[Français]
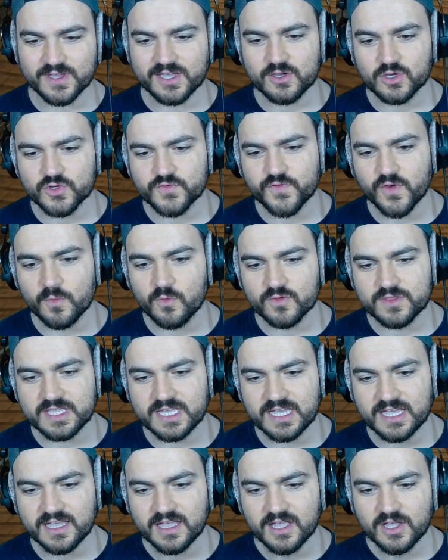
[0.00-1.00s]
Et quand je veux
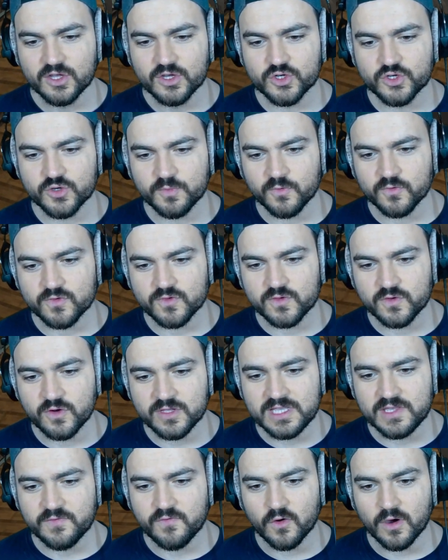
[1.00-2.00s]
remonter, je monte le
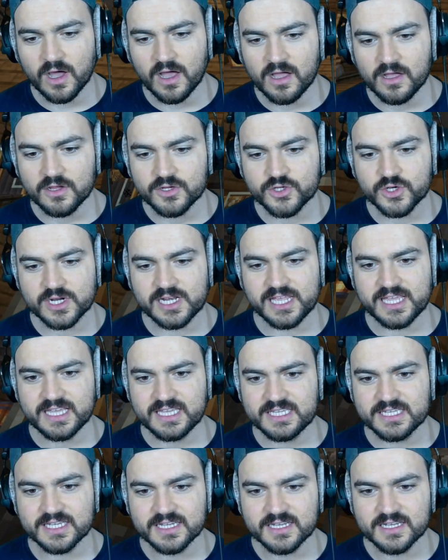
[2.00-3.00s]
niveau 1, je
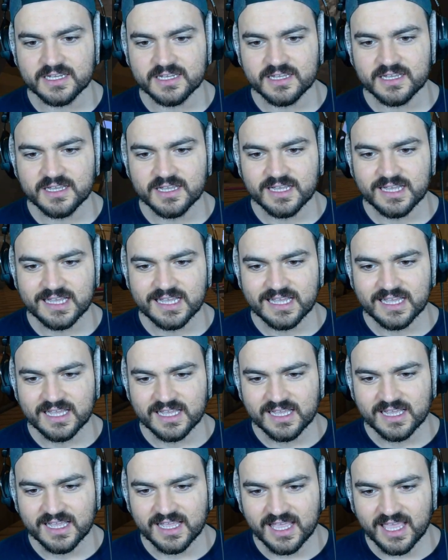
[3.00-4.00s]
clique,
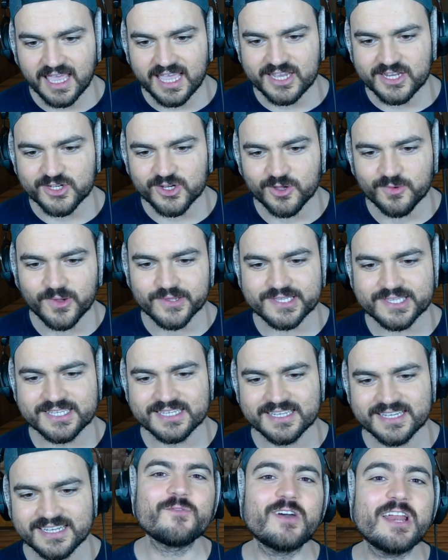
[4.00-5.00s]
je
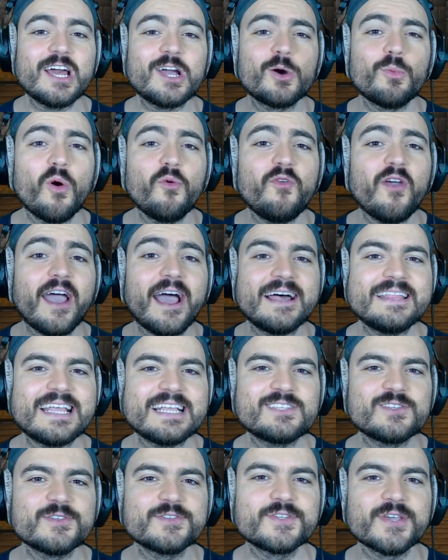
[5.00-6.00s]
remonte Voilà comment faire un
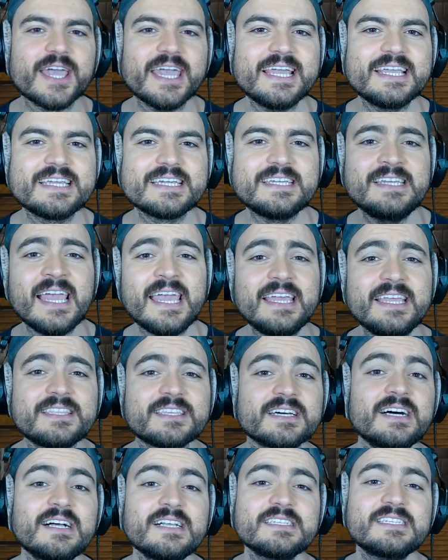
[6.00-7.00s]
ascenseur avec
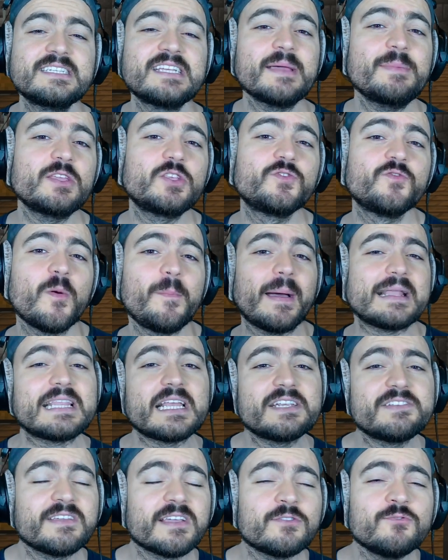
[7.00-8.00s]
Create. Si jamais tu veux
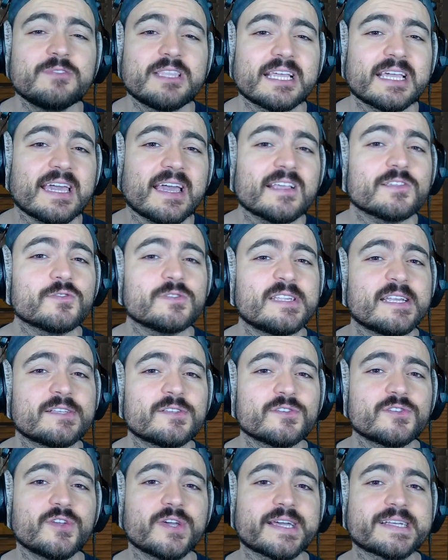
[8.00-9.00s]
partager avec nous tes créations
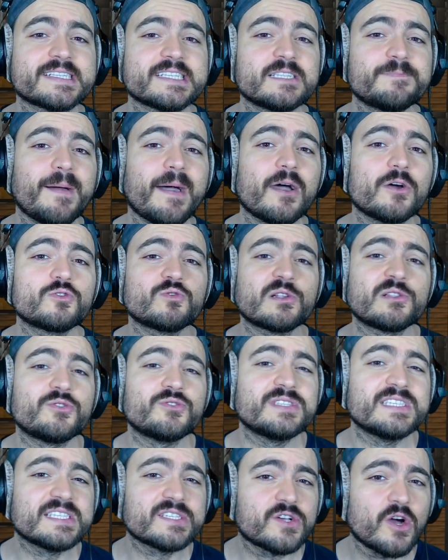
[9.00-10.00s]
d'ascenseurs, n'hésite pas à rejoindre le
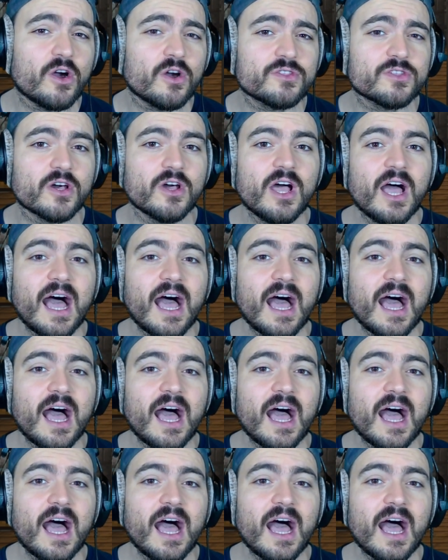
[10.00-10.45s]
Discord.